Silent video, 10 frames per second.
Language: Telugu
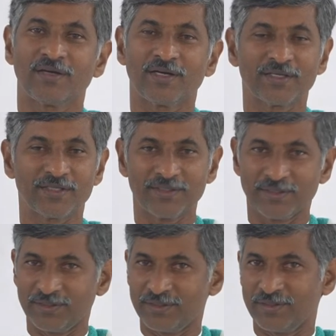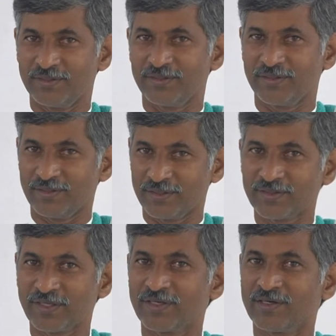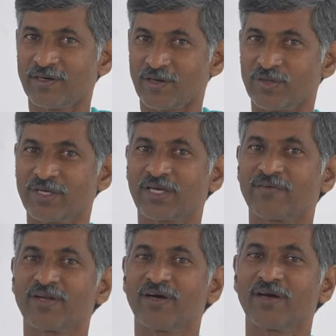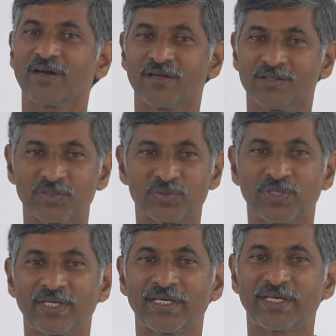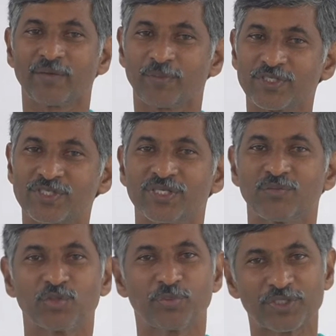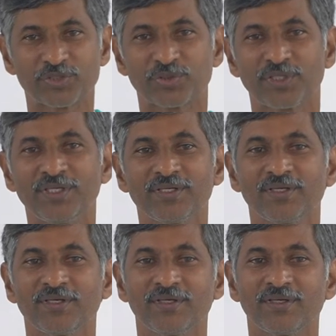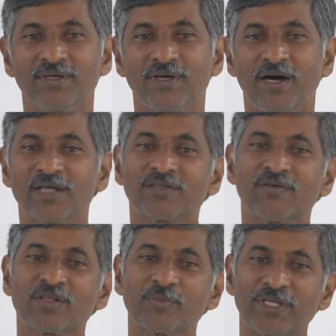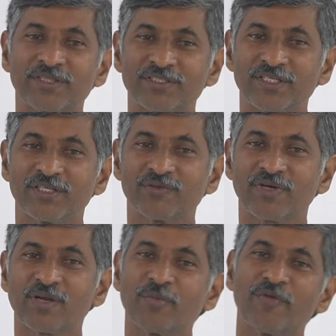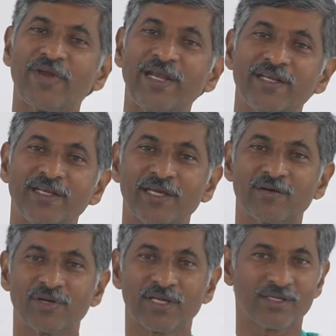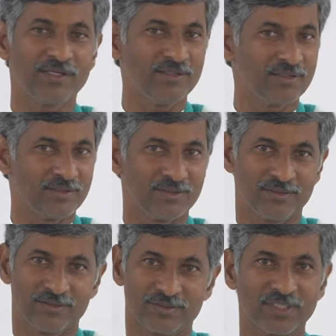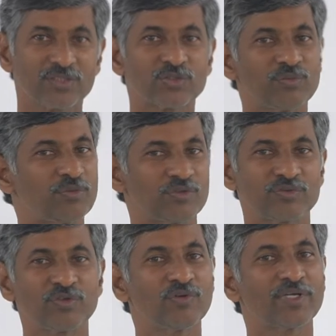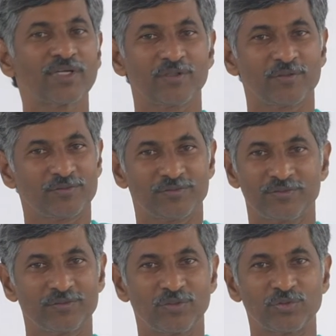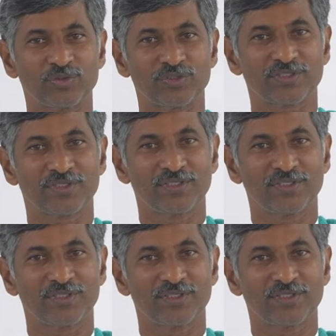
అంటే ఎంతైనా ఆరోగ్యకరమైన ఆహారాన్ని తీసుకోగలిగే కెపాసిటీని ముందు పెంచుకొని ఆ తర్వాత ప్రయత్నం చేయడం ద్వారా మీ వెయిట్ గెయిన్ అవ్వడానికి చాలా సులువు సులువైన ఇదవుతుంది